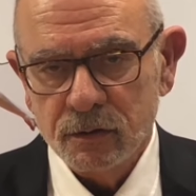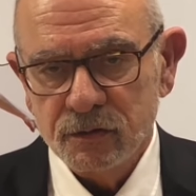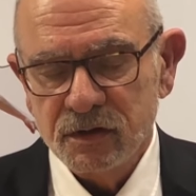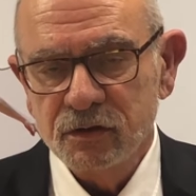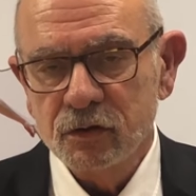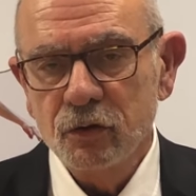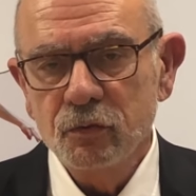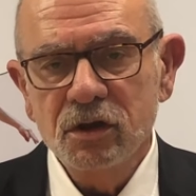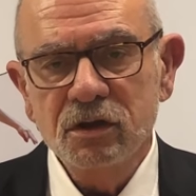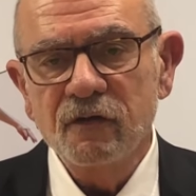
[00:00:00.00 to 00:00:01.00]
c'est
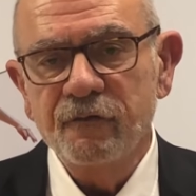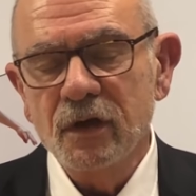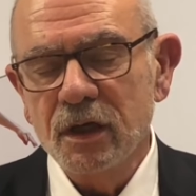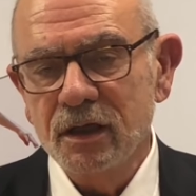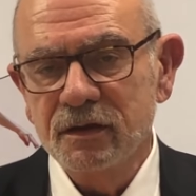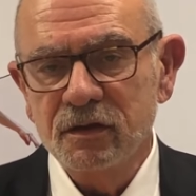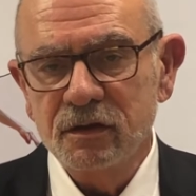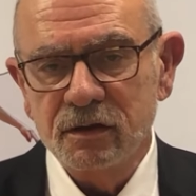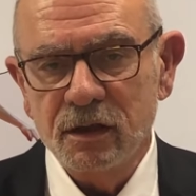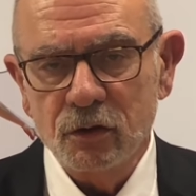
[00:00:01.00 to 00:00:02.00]
celui qui fait
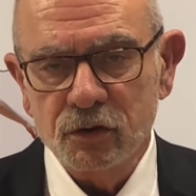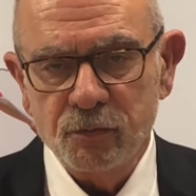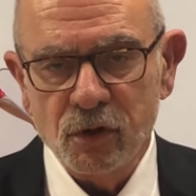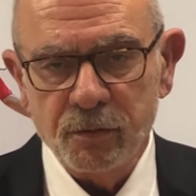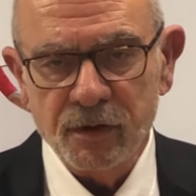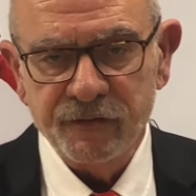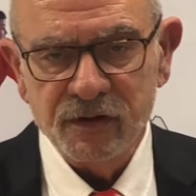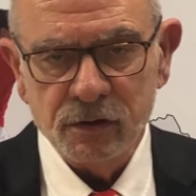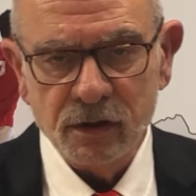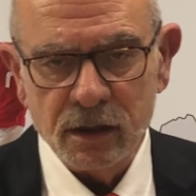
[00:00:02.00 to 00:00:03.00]
exister le sport
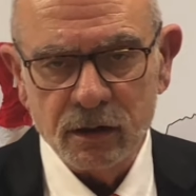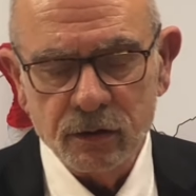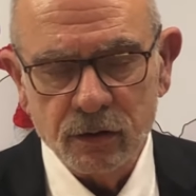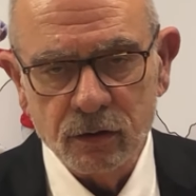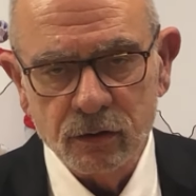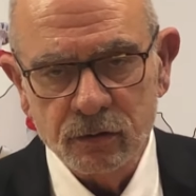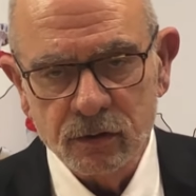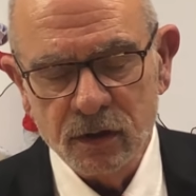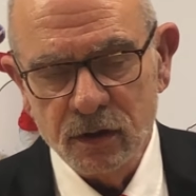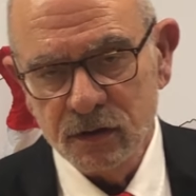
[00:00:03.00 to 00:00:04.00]
professionnel.
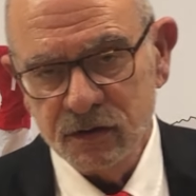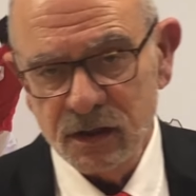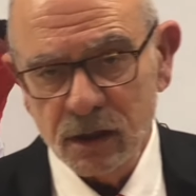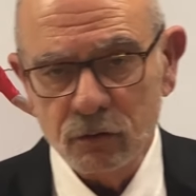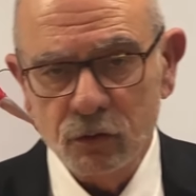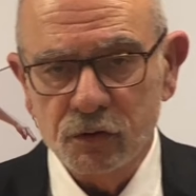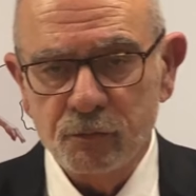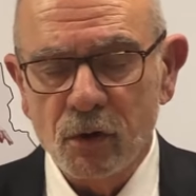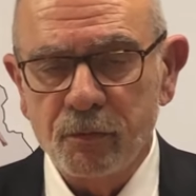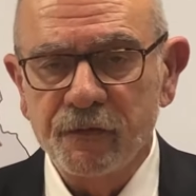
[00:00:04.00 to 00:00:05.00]
Certes, le
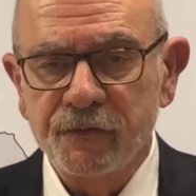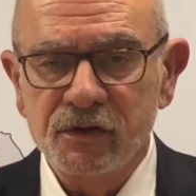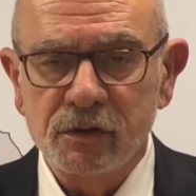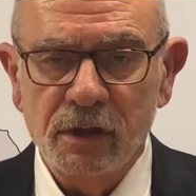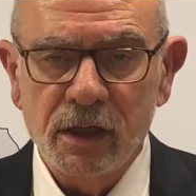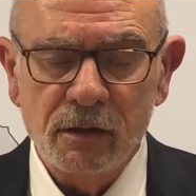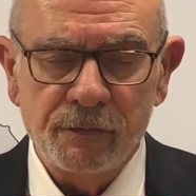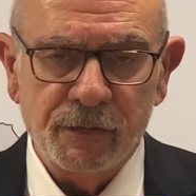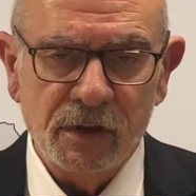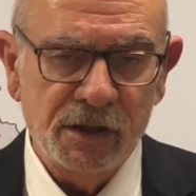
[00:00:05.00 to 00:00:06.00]
sport professionnel
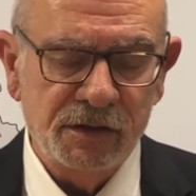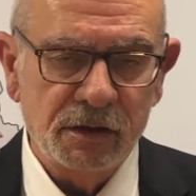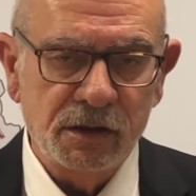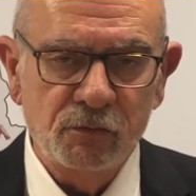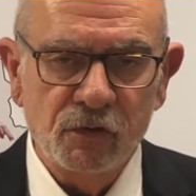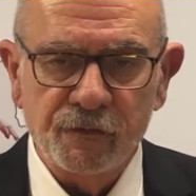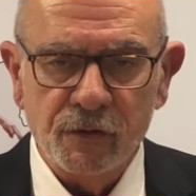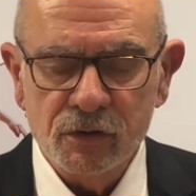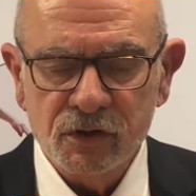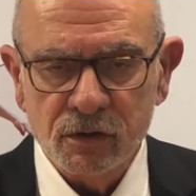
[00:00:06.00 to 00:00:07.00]
et les équipes de
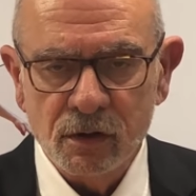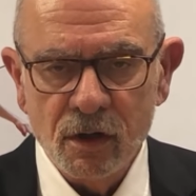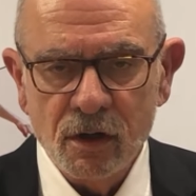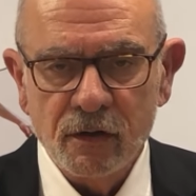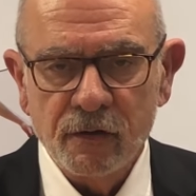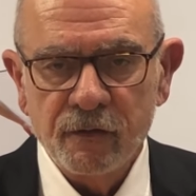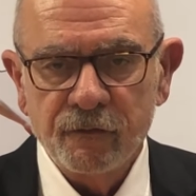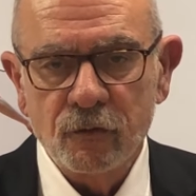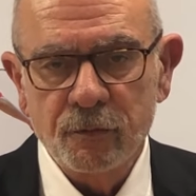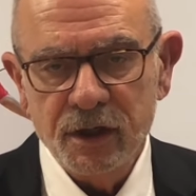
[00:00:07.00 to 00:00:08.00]
France
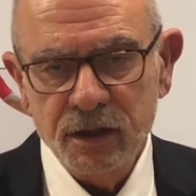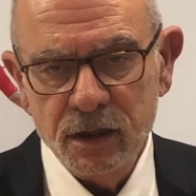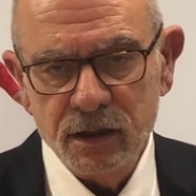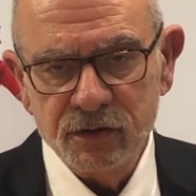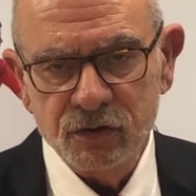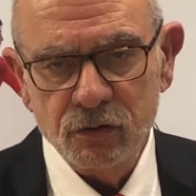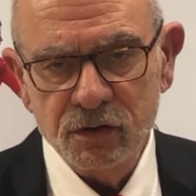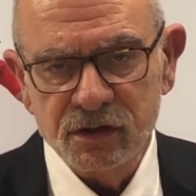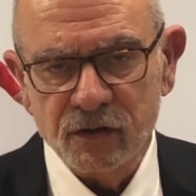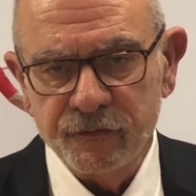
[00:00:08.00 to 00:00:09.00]
font briller les yeux
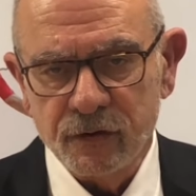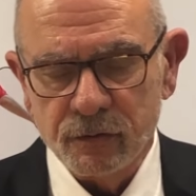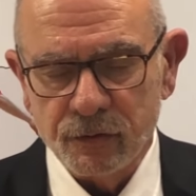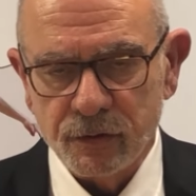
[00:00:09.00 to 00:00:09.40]
des enfants.